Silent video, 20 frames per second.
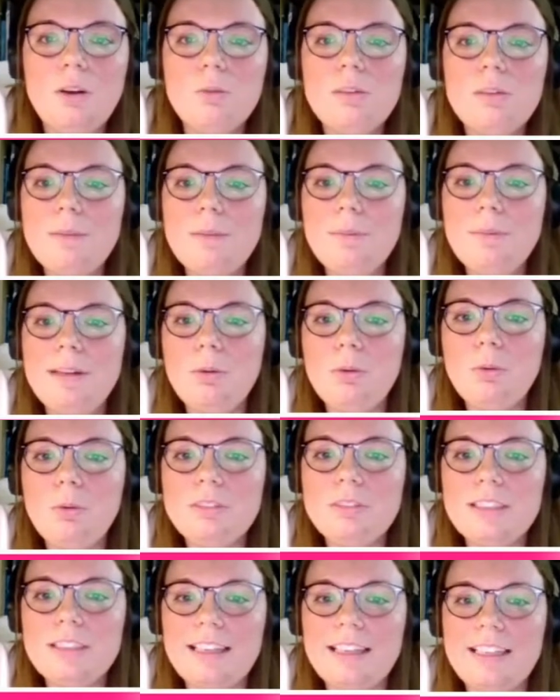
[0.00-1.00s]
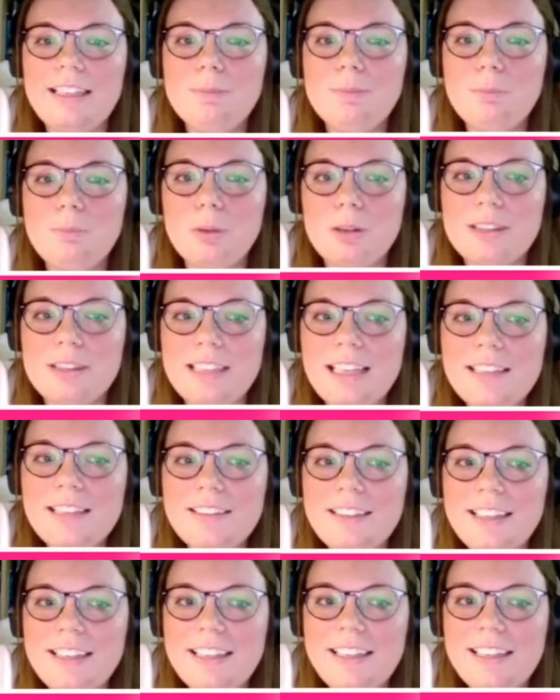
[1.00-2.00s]
Una pregunta
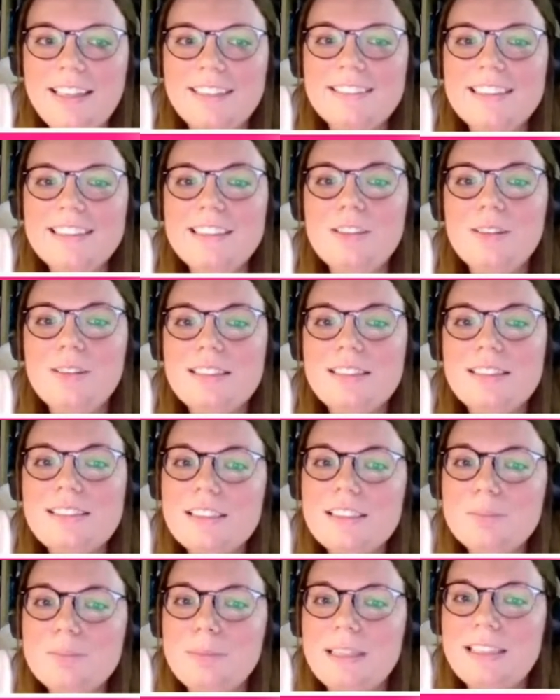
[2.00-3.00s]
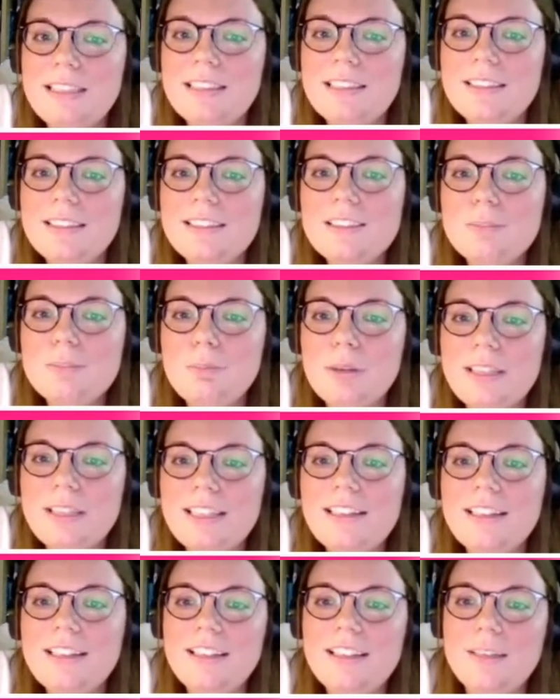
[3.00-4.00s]
importante es si todas las pacientes
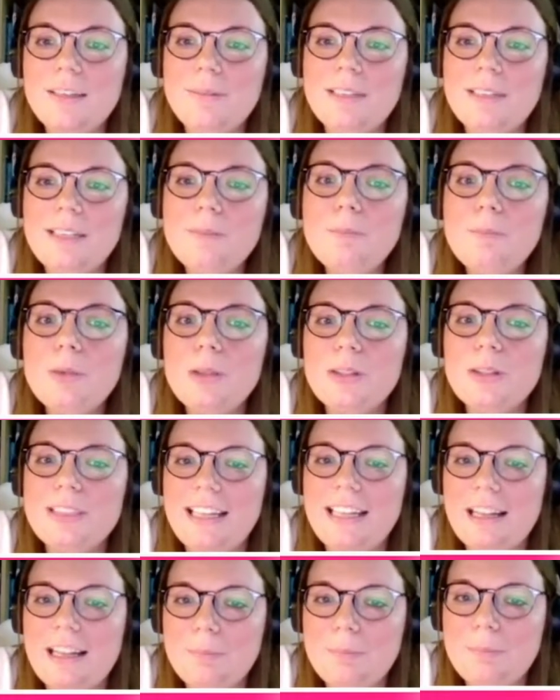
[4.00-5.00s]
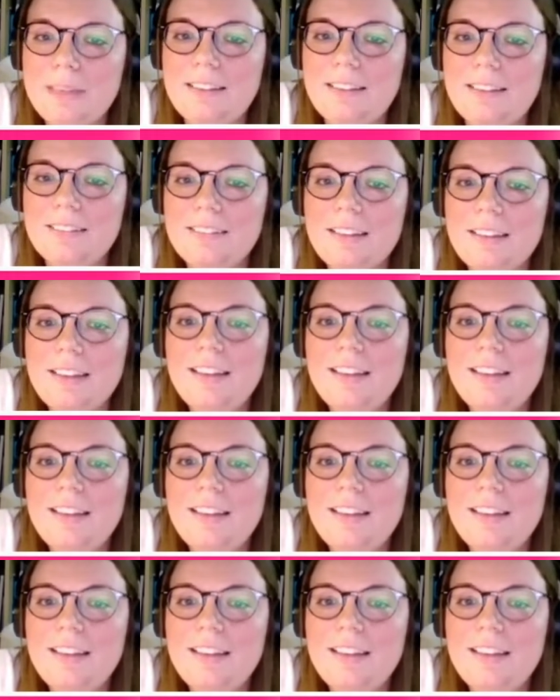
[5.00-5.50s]
pueden recibir inmunoterapia.